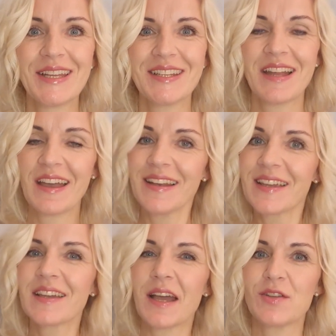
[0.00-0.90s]
den
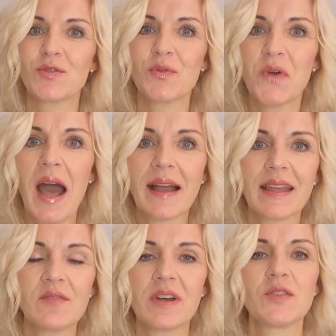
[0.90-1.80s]
Heiligen Geist zu
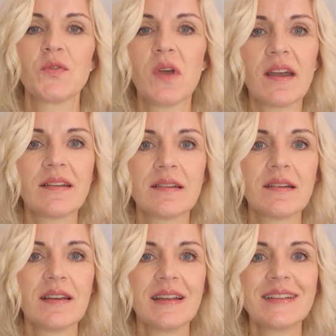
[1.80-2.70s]
fragen, in was für einer